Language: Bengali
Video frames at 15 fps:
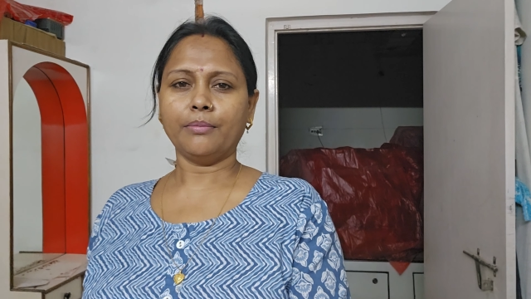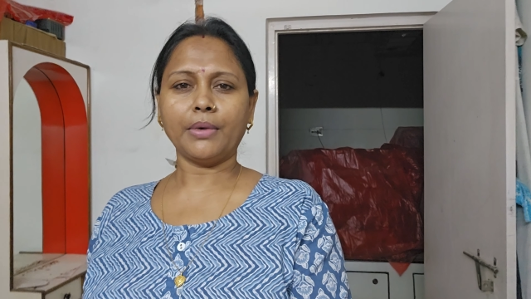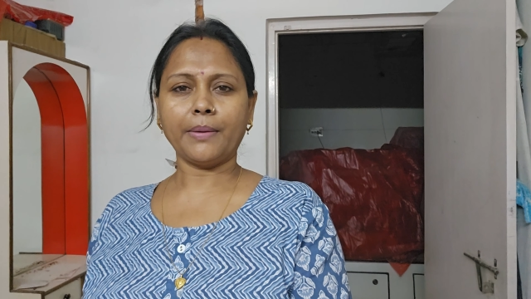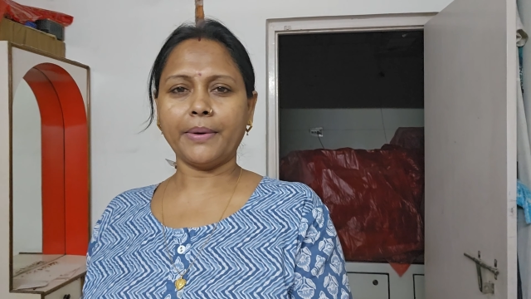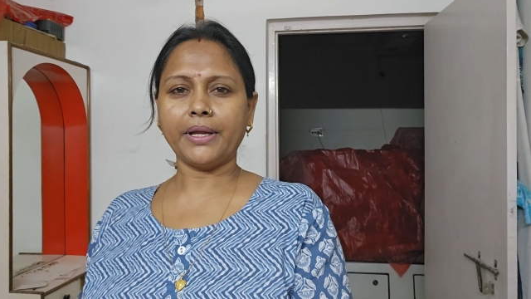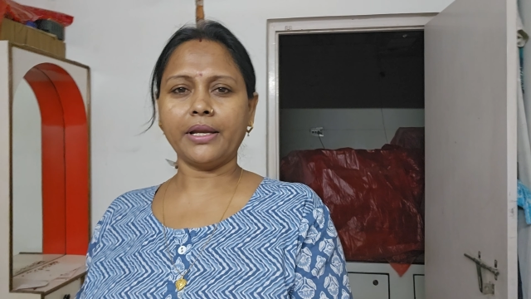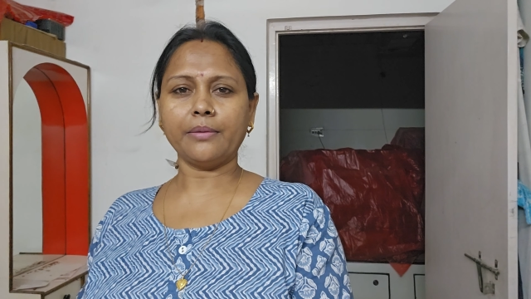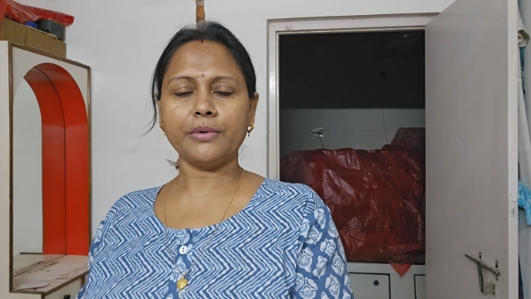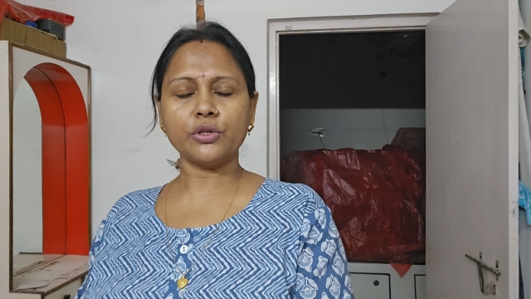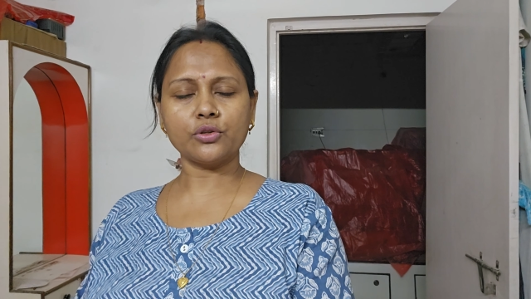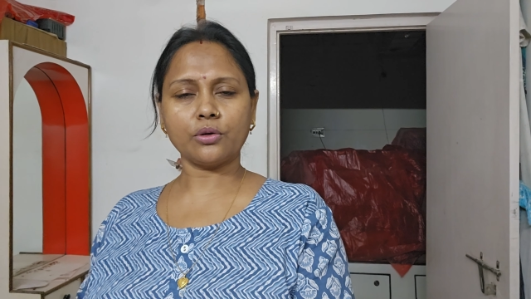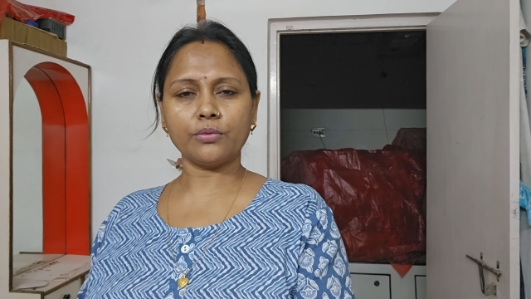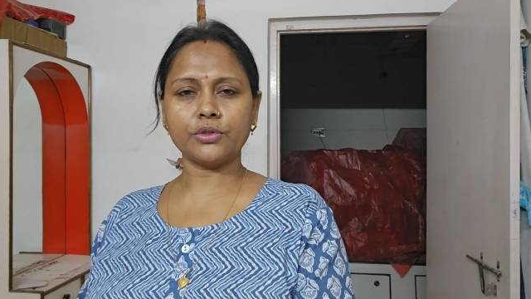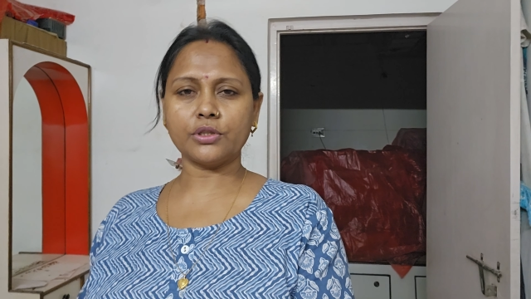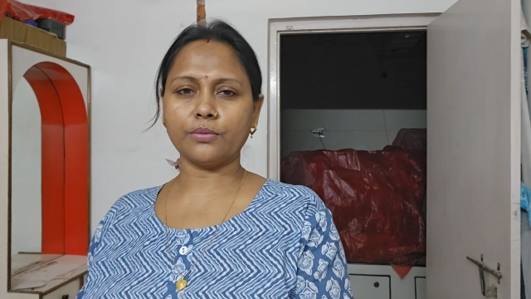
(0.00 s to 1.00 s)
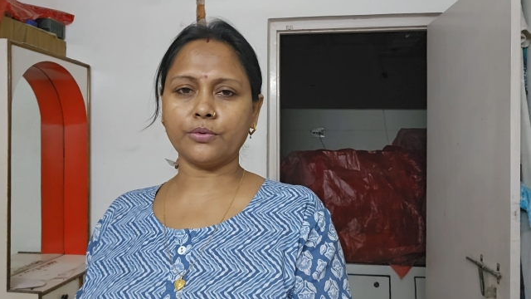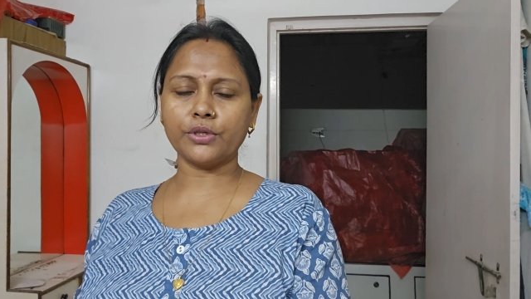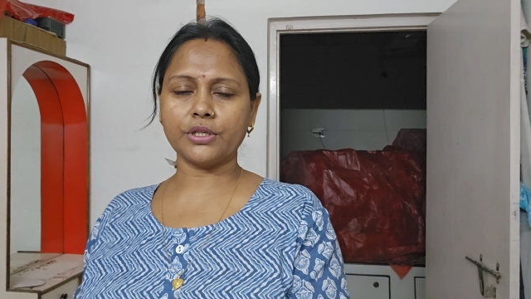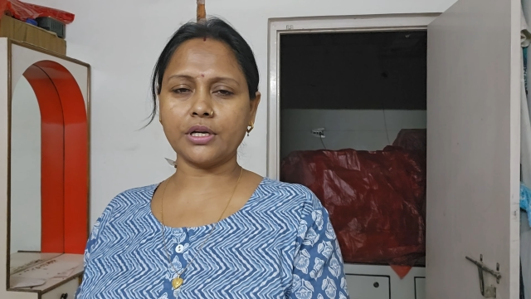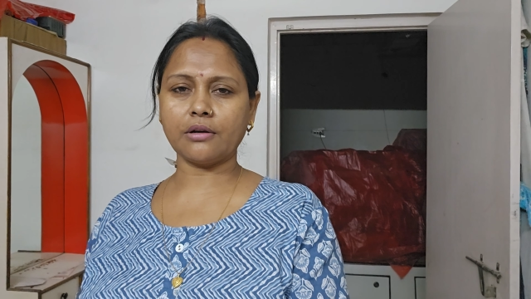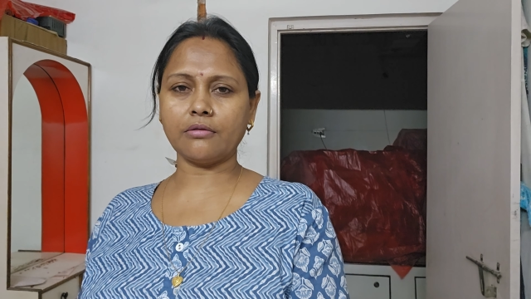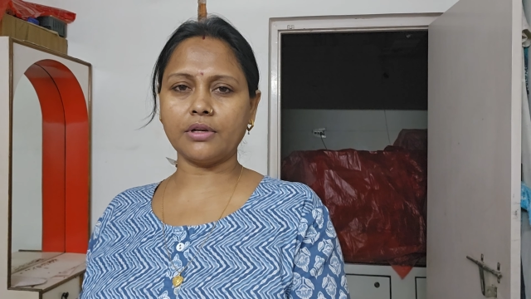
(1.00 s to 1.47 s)
বাবাই আমি সমস্ত
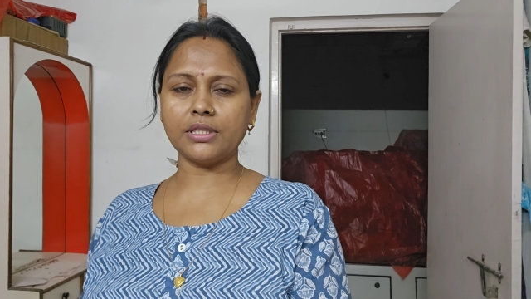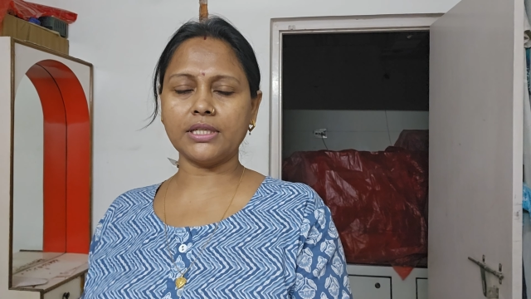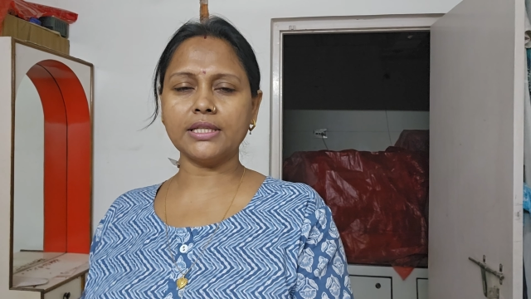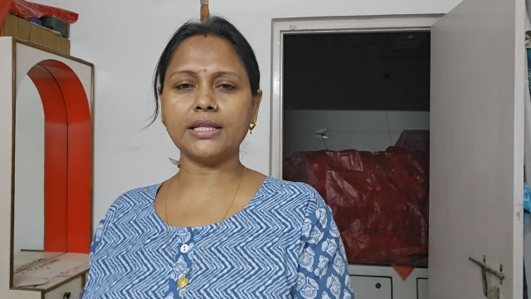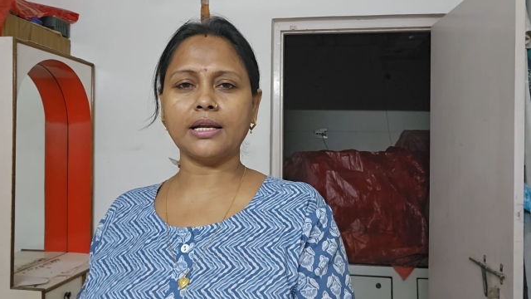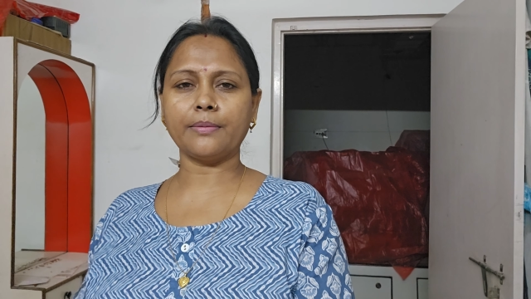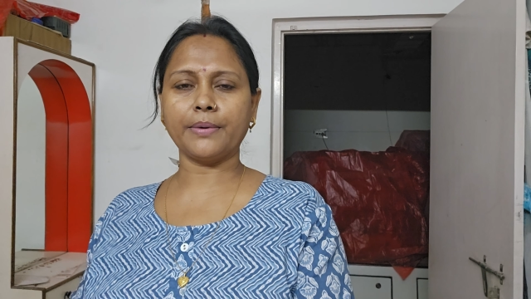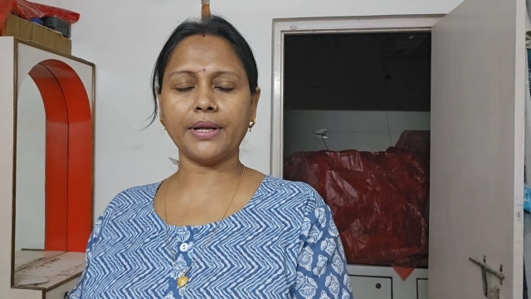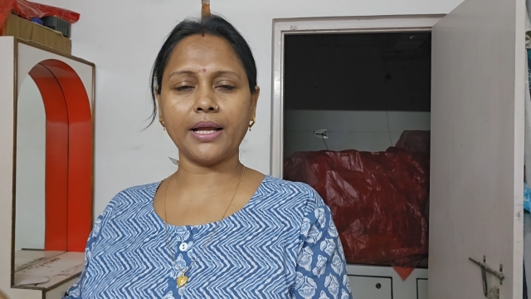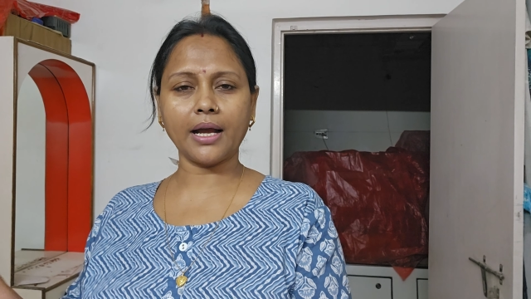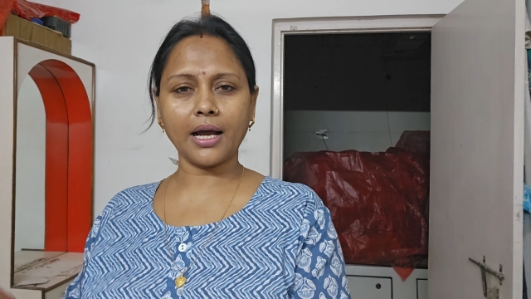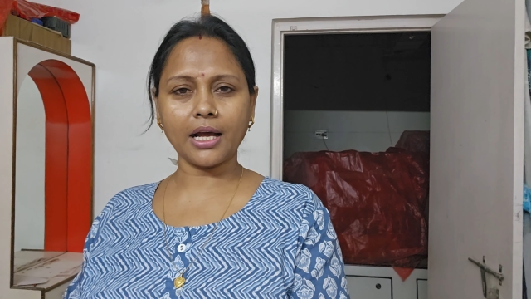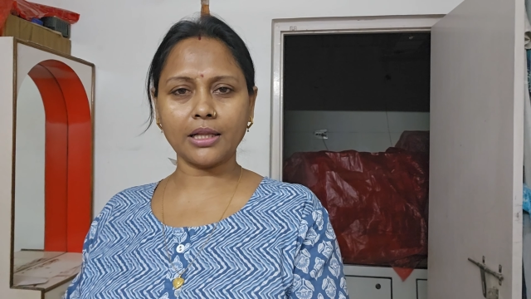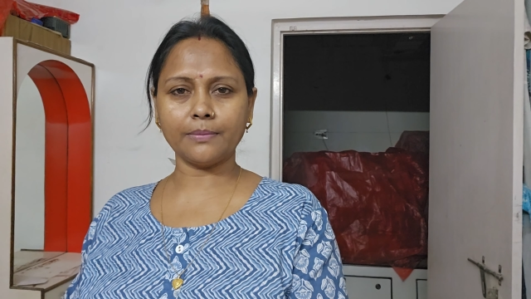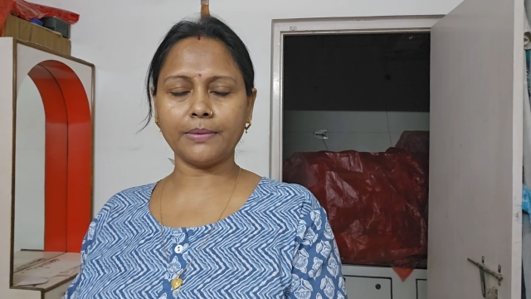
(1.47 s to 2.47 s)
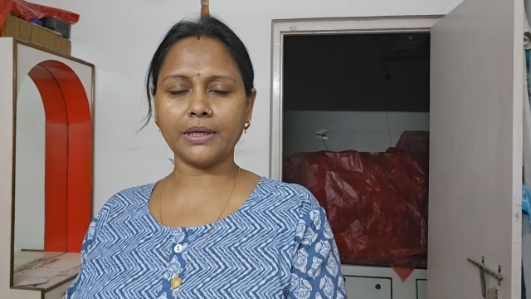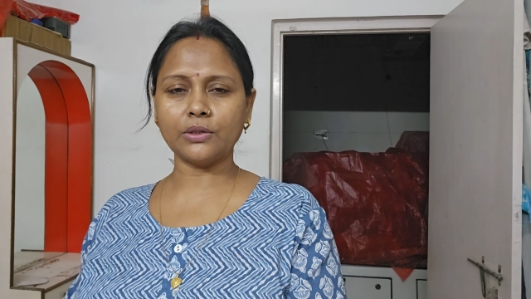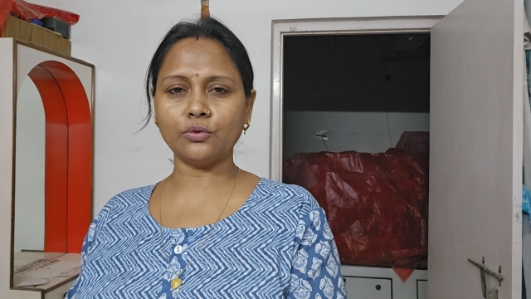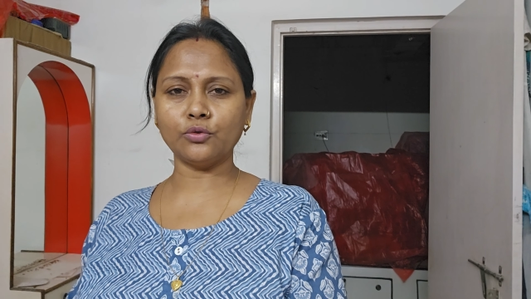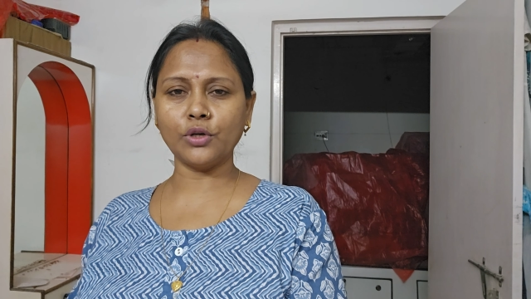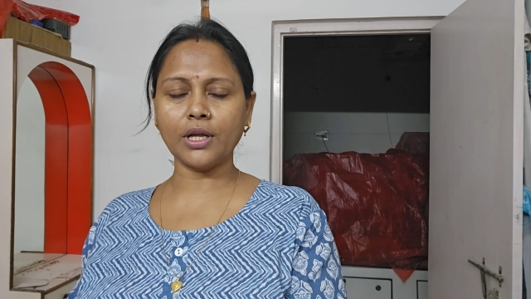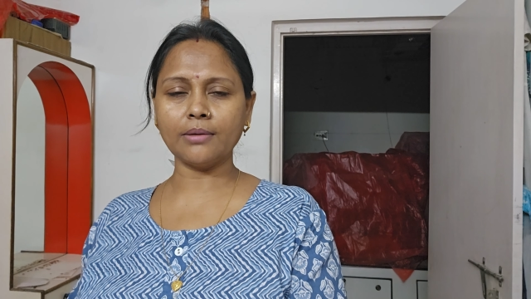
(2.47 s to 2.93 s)
পরিষ্কার করেছি তারপরে গা হাত পা
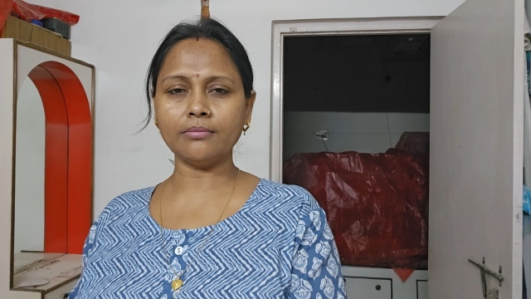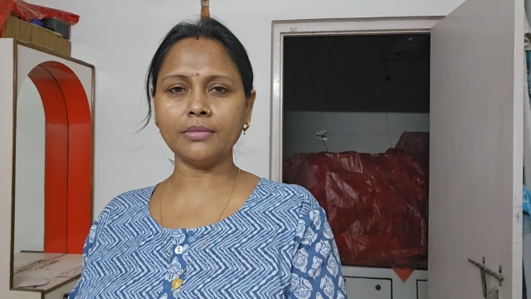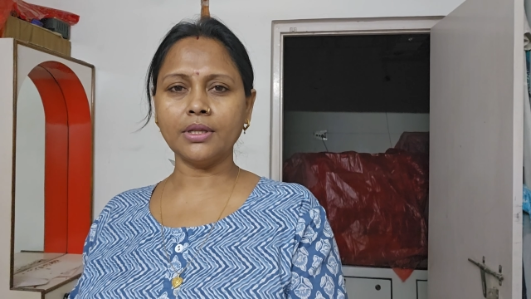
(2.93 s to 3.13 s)
ধুলাম